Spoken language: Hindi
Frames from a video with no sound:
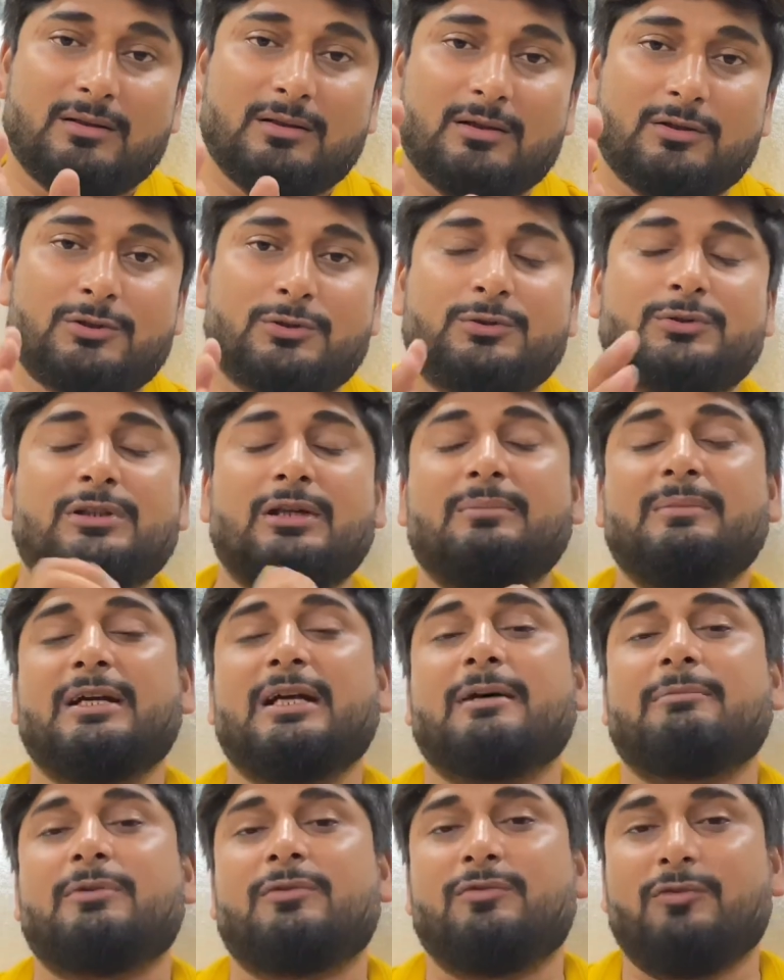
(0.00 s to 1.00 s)
सोशल मीडिया
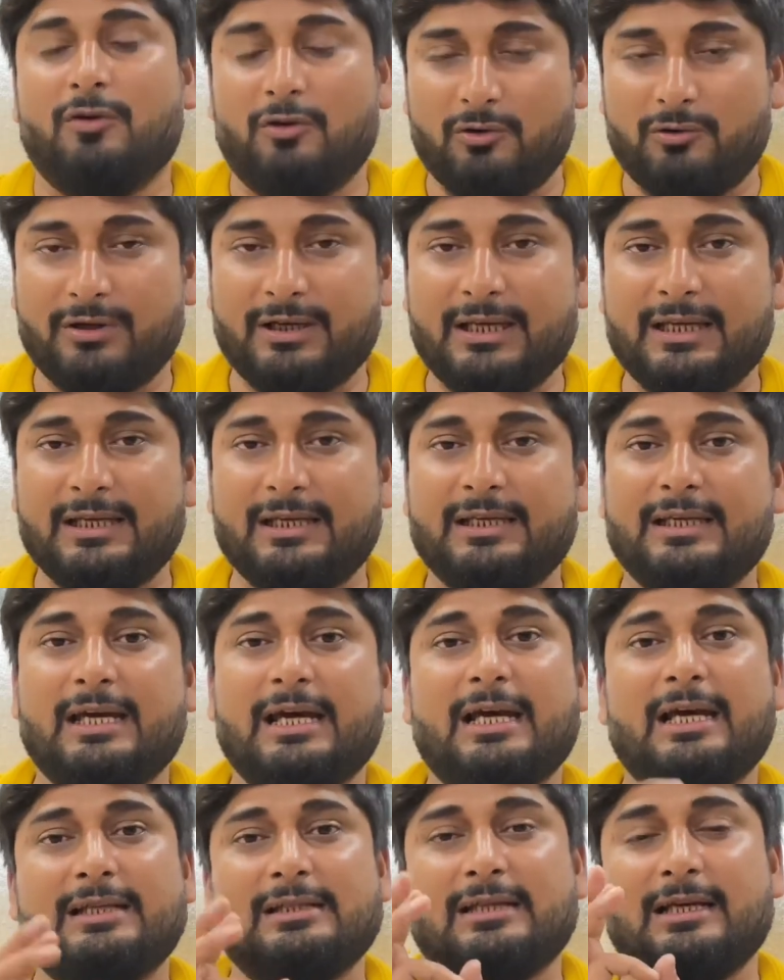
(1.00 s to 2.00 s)
पे फॉलो नहीं किया
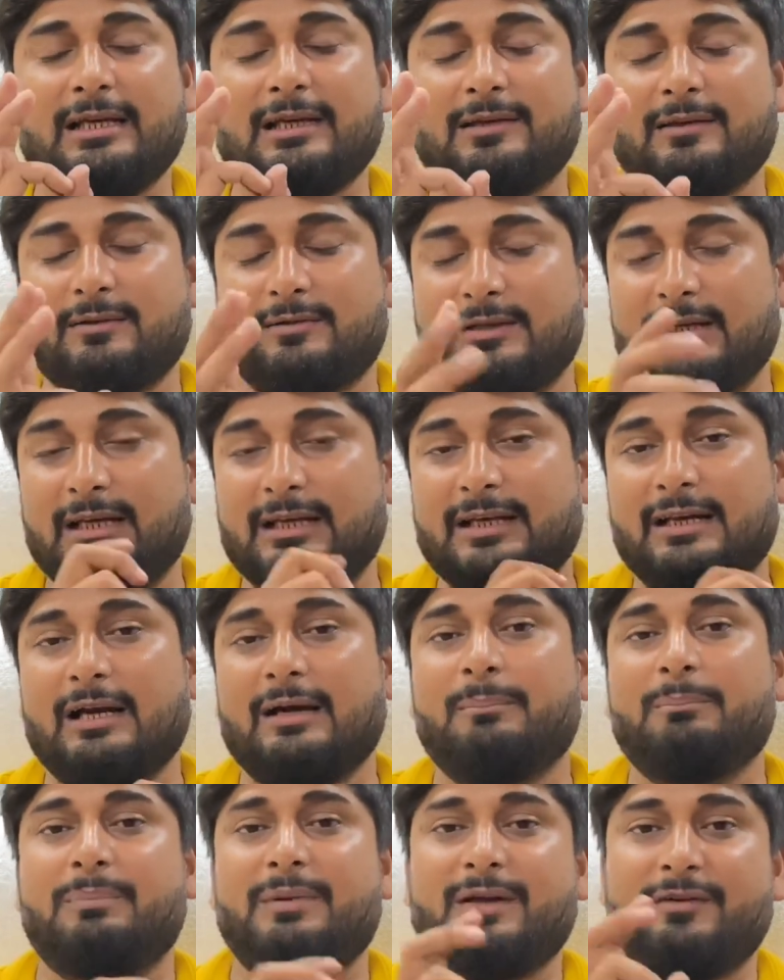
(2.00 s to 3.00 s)
है लाइक टेलीग्राम
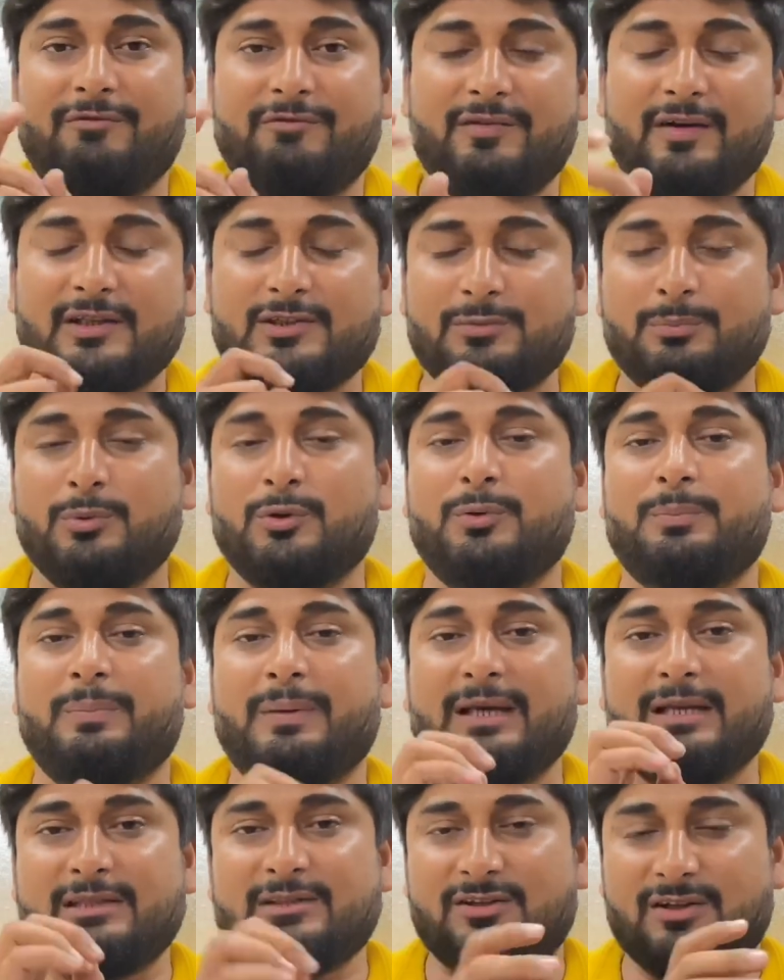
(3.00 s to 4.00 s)
पे फेसबुक पे
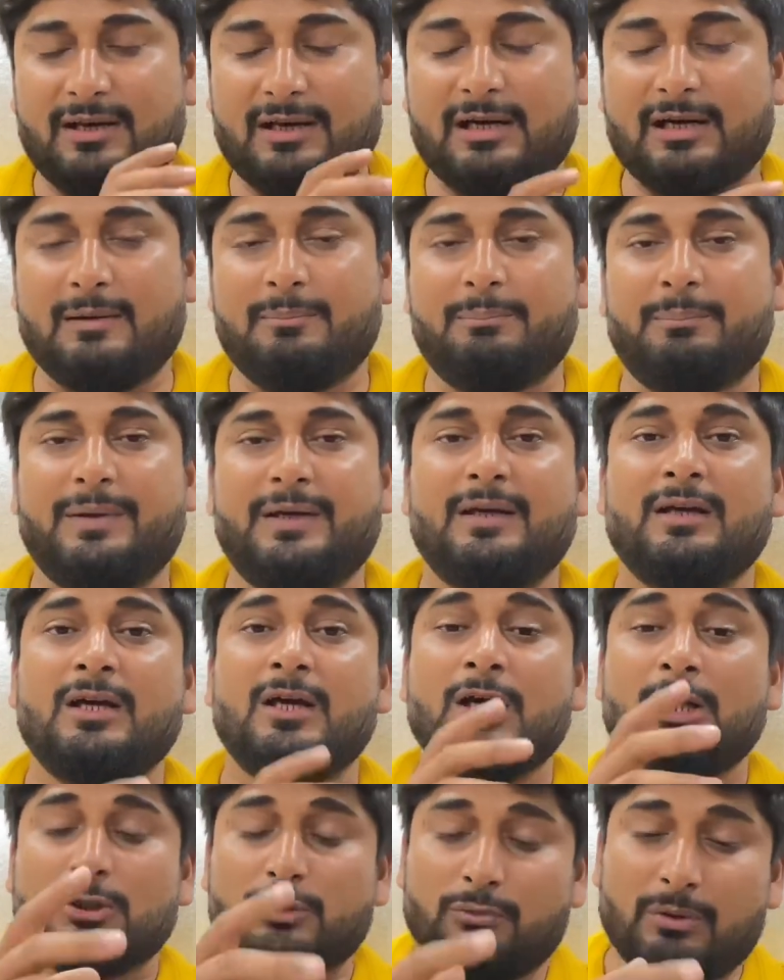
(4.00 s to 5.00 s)
इंस्टाग्राम पे
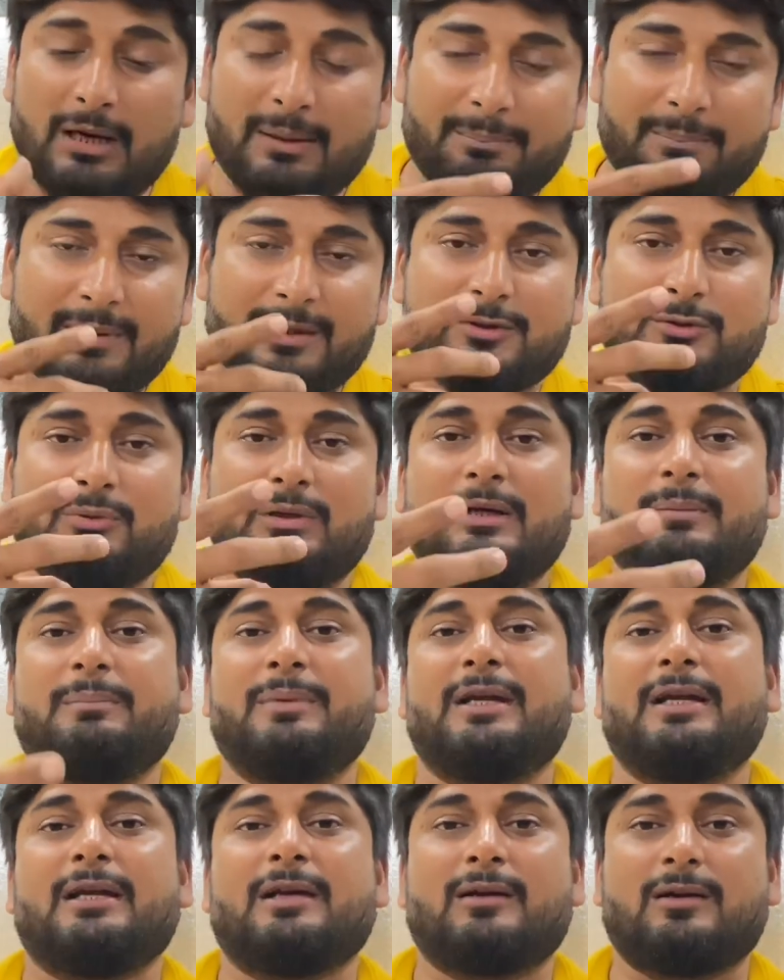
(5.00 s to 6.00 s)
तो वहां पे थोड़ा
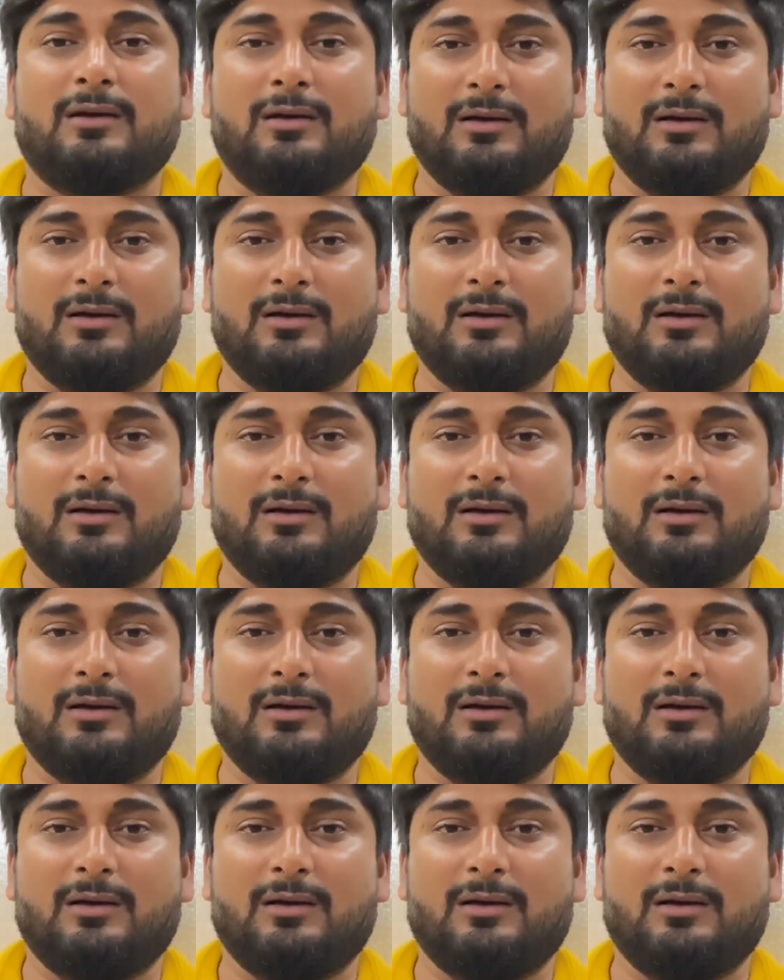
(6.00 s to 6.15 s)
बेटर